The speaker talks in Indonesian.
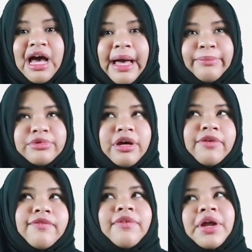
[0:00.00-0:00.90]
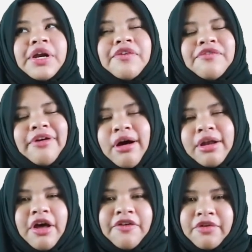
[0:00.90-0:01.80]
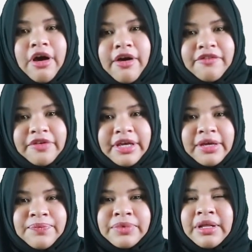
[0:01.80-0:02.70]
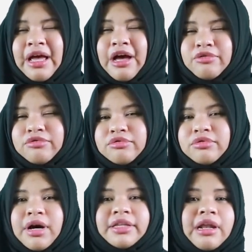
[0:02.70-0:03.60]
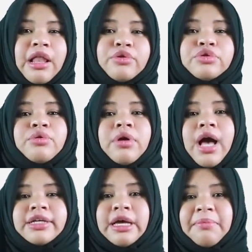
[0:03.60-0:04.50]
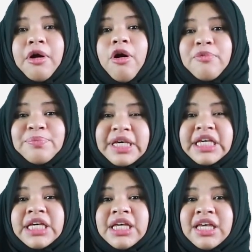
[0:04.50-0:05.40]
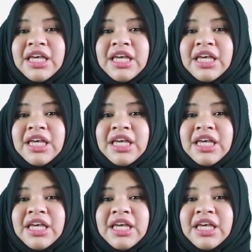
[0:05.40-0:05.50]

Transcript: I'm not very fond of coffee. Aku nggak terlalu suka sama kopi.